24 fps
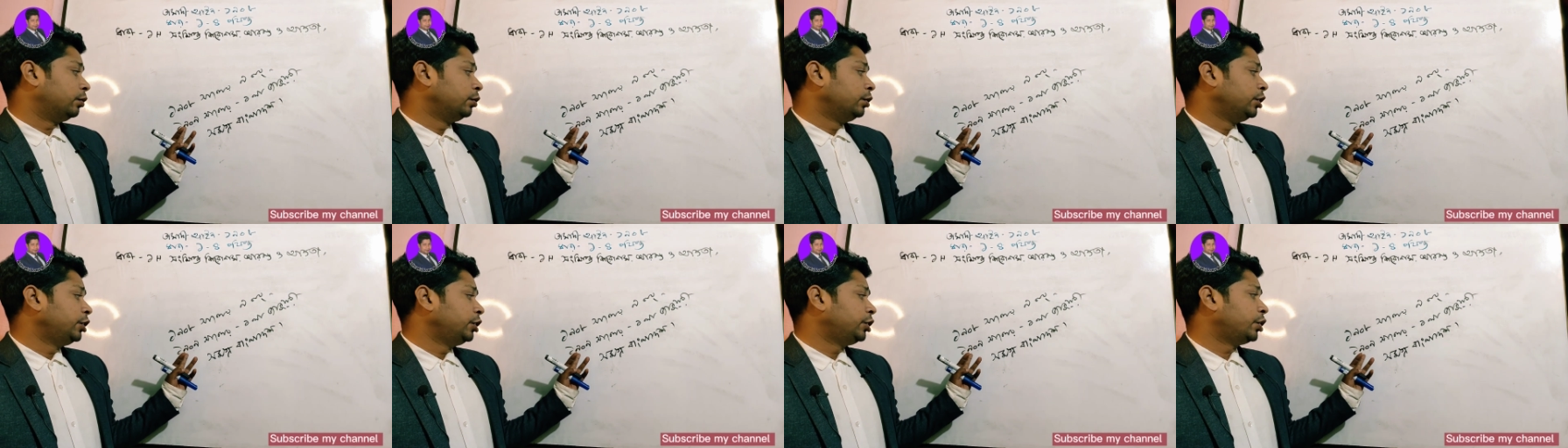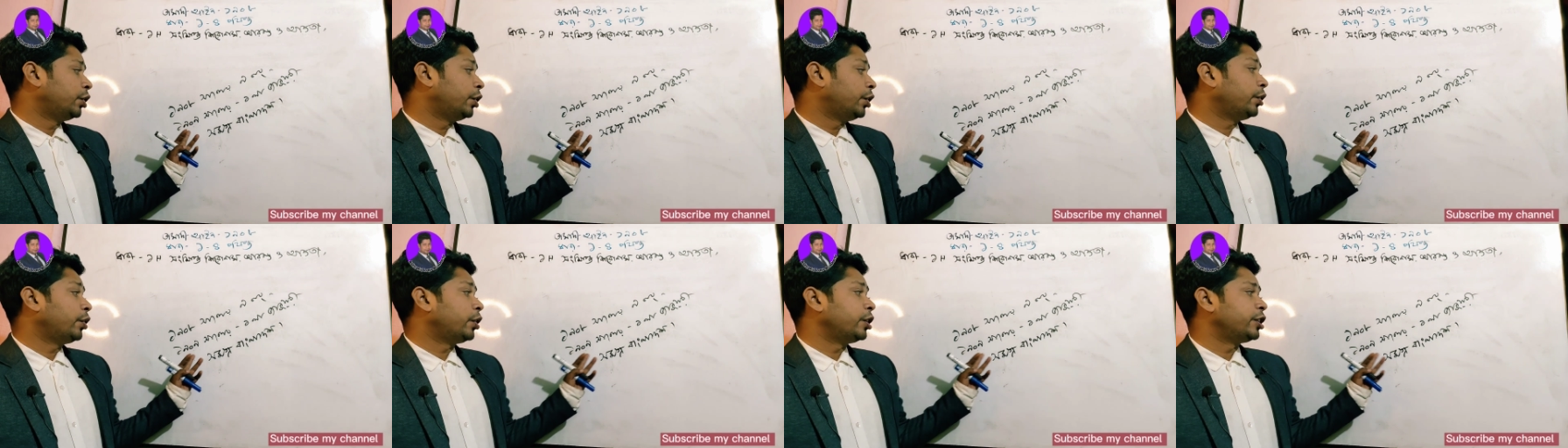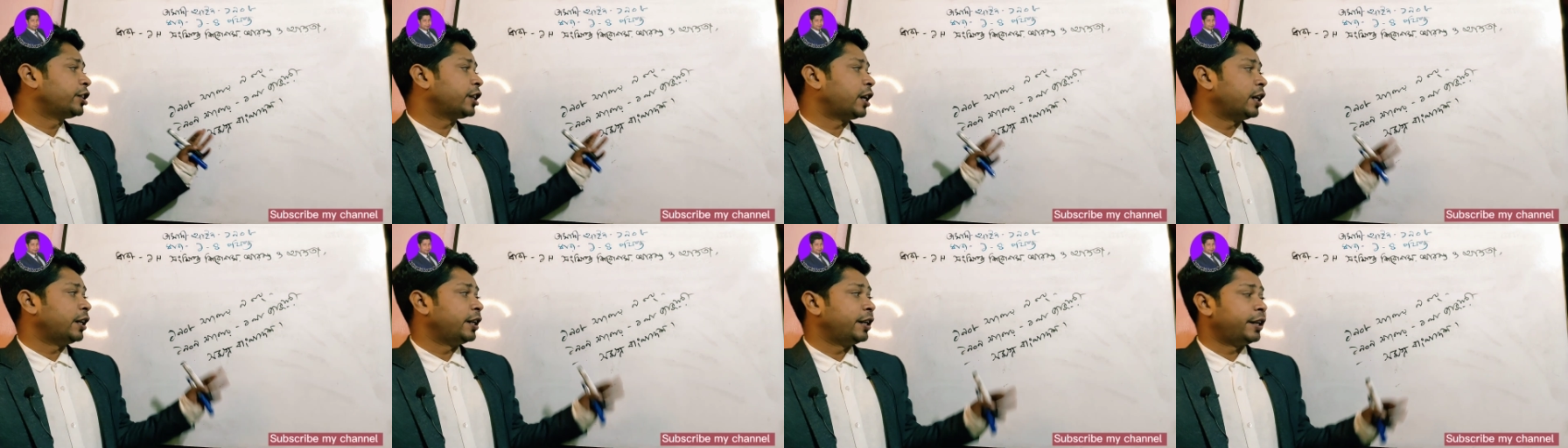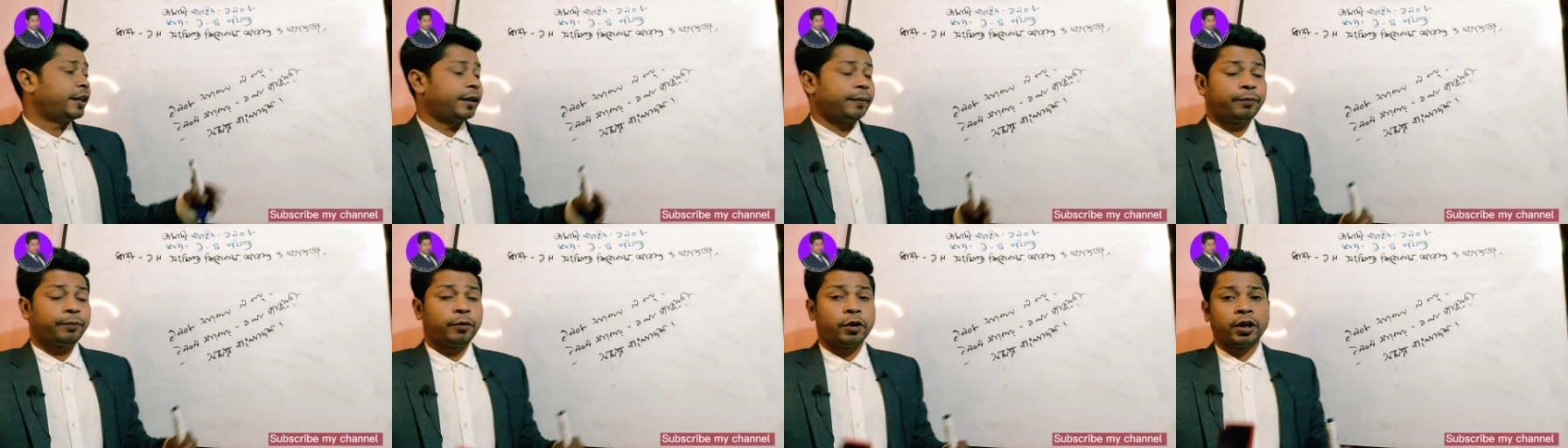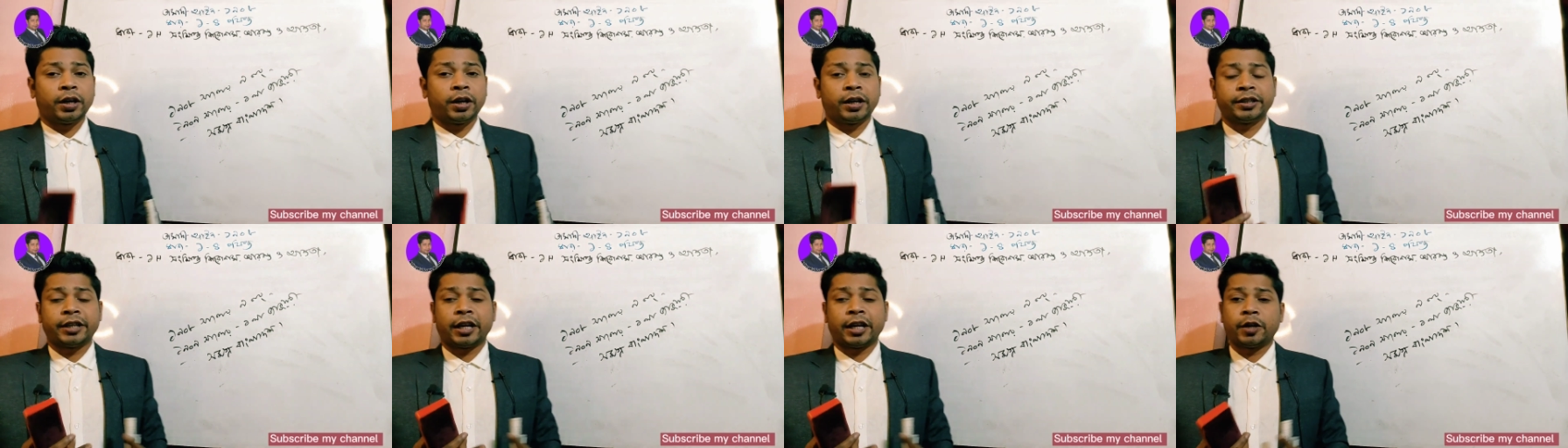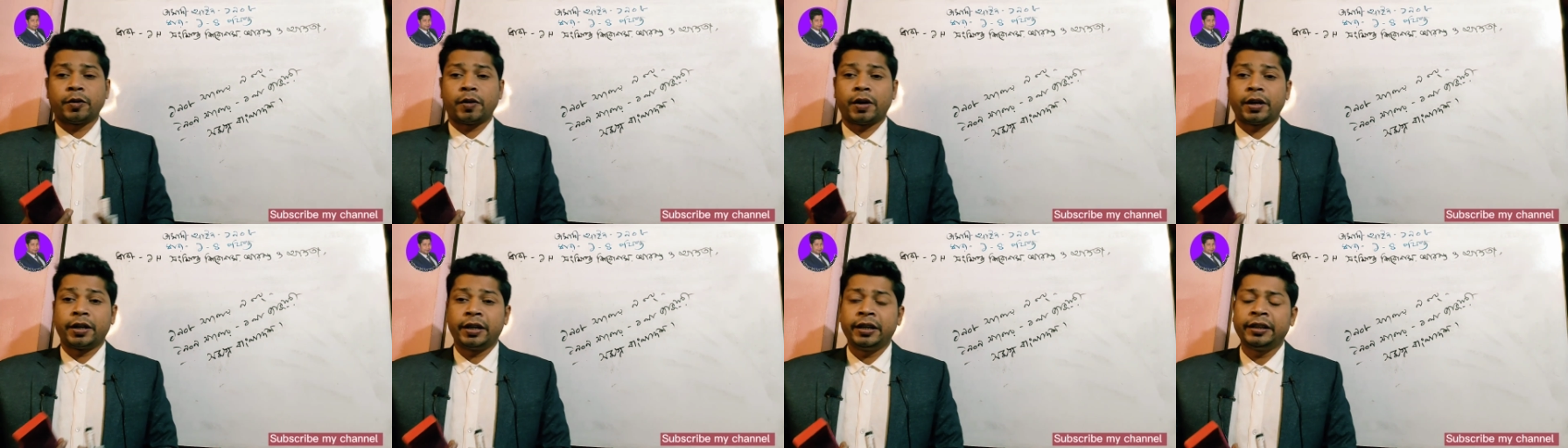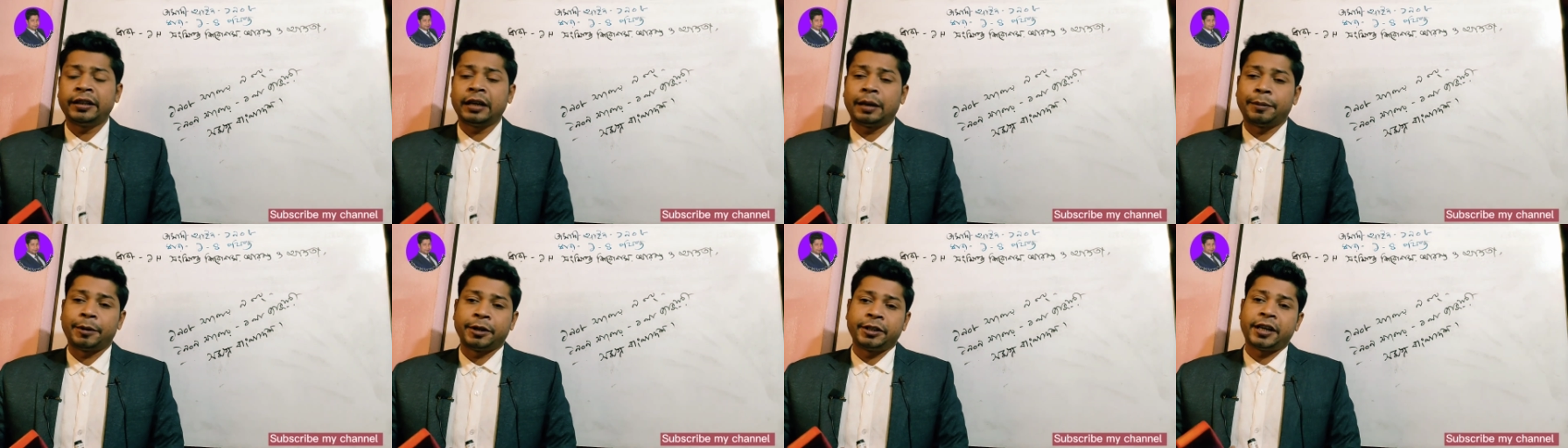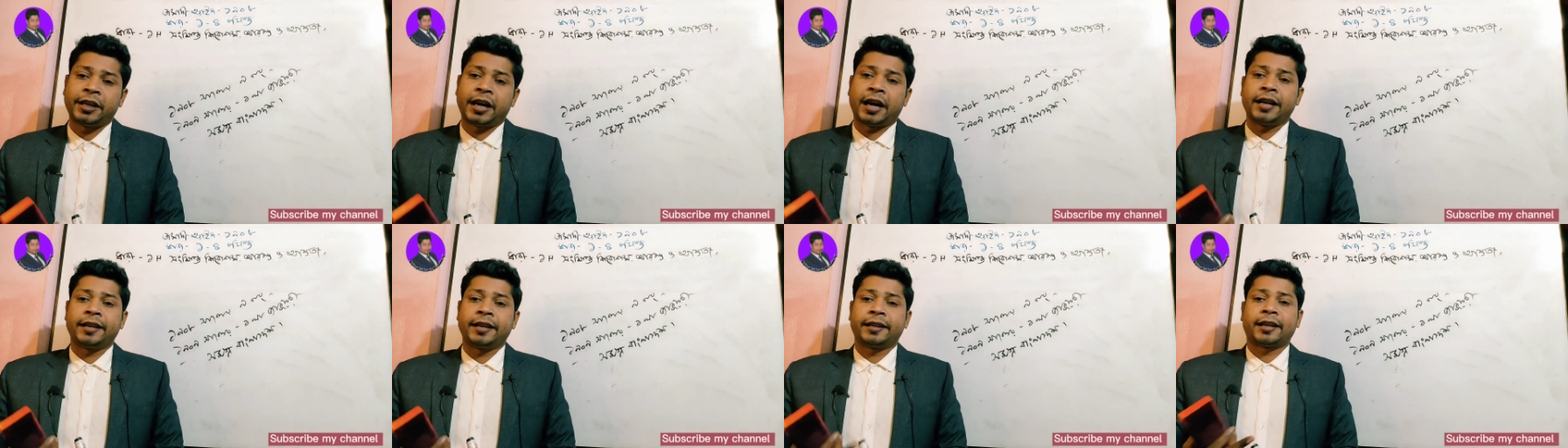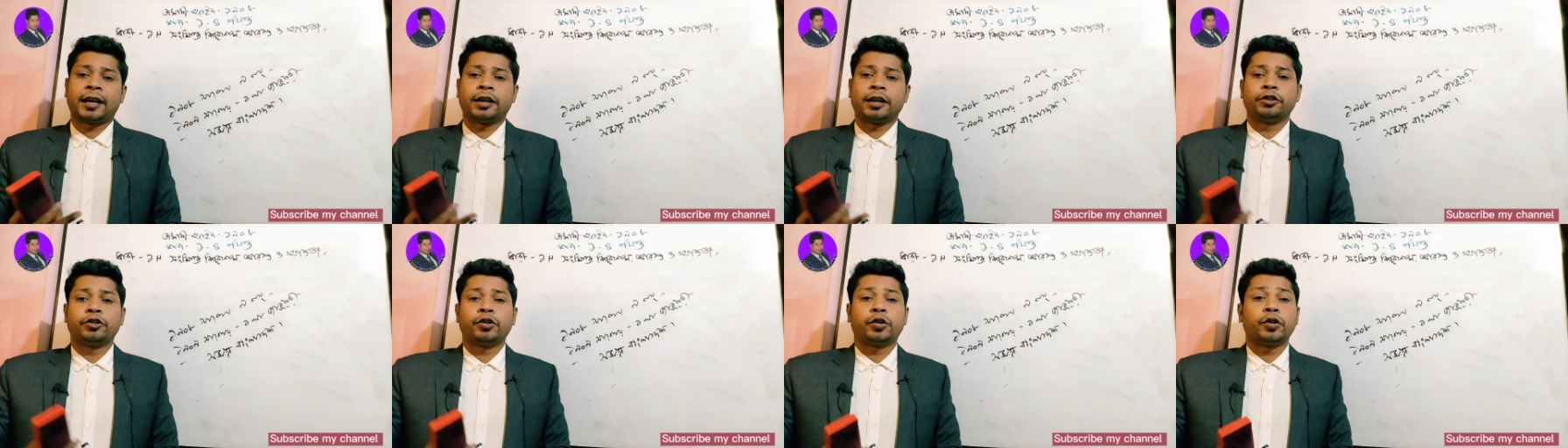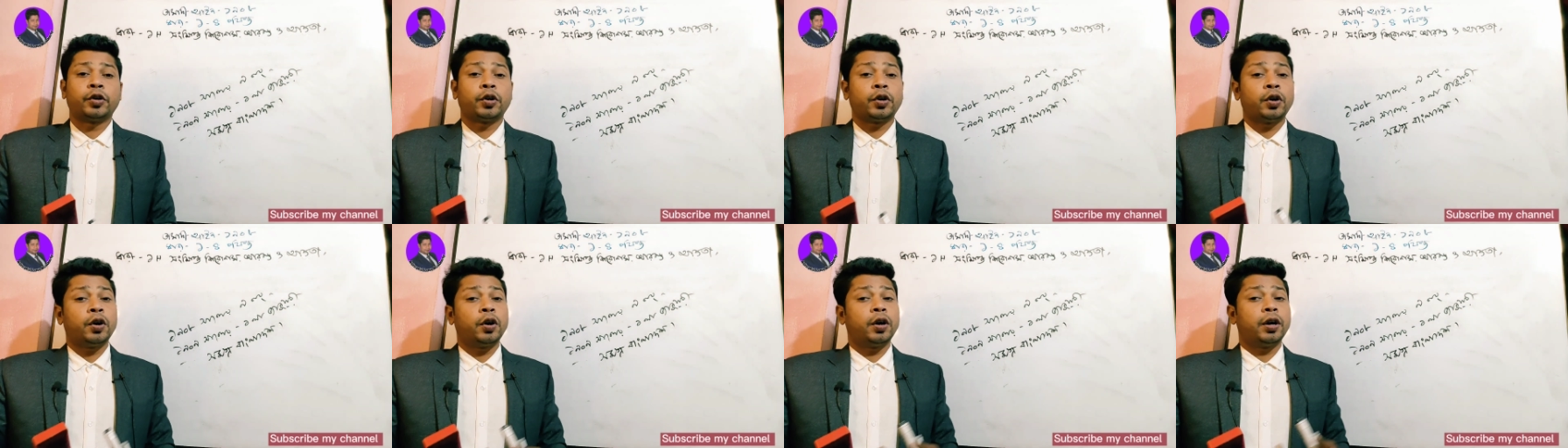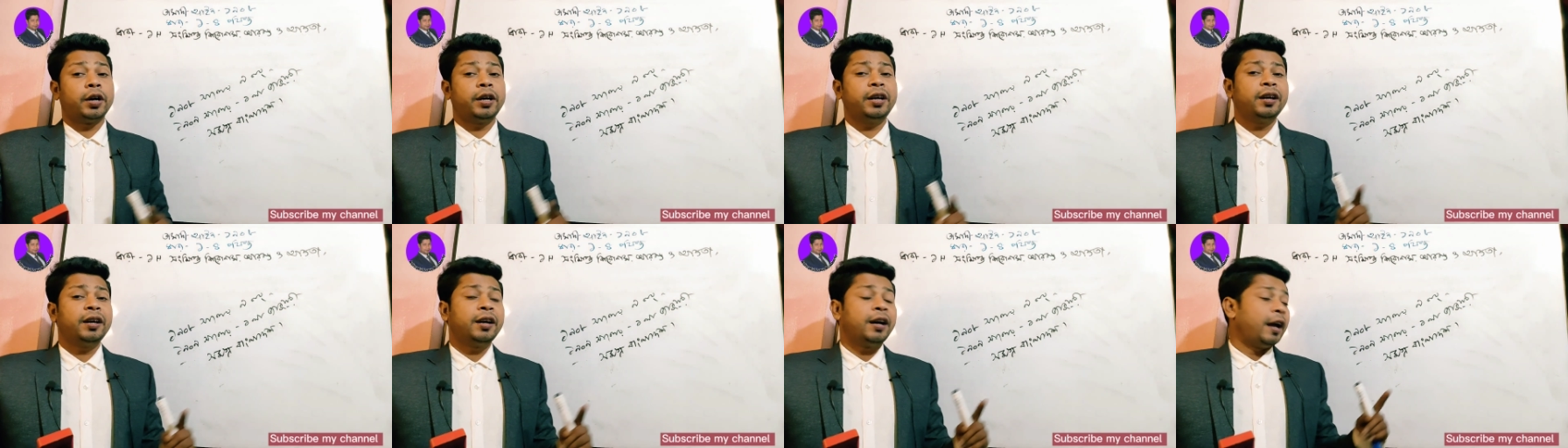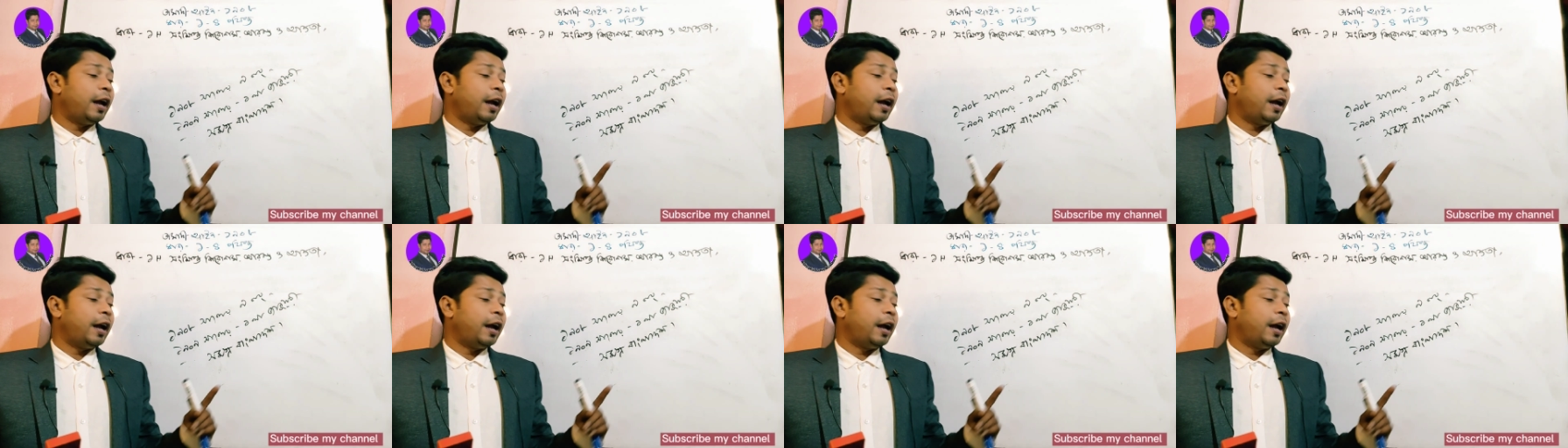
উনিশশো সালের পহেলা জানুয়ারি তামাদি আইন কার্যকর হয়